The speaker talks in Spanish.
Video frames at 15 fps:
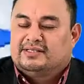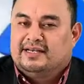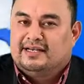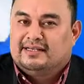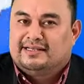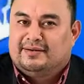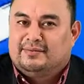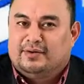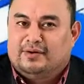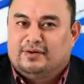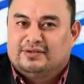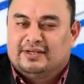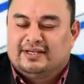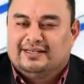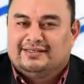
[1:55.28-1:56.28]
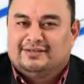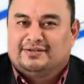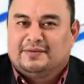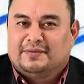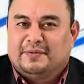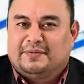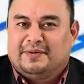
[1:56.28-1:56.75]
sí, estamos listos y
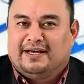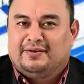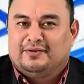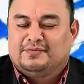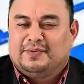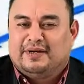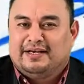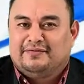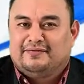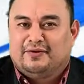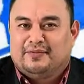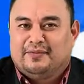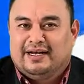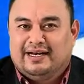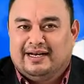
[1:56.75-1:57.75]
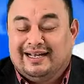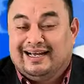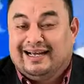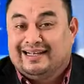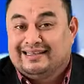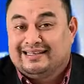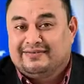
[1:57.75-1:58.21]
preparados para informarle
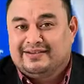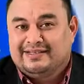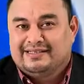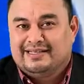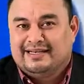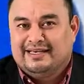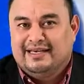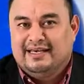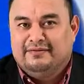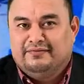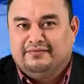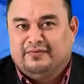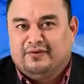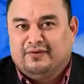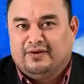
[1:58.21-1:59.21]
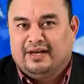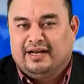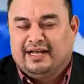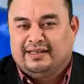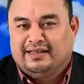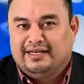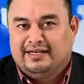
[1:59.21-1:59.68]
a través de Info
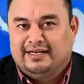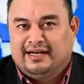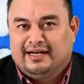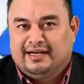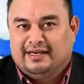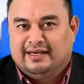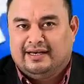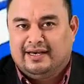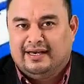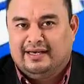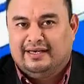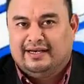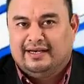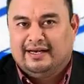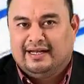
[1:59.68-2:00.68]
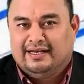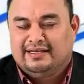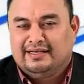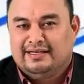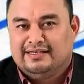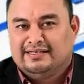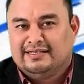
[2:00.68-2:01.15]
Latina en
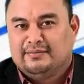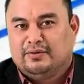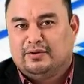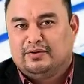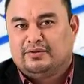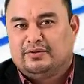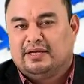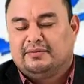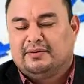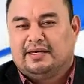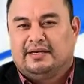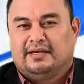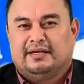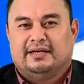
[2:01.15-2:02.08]
Latinísimo TV.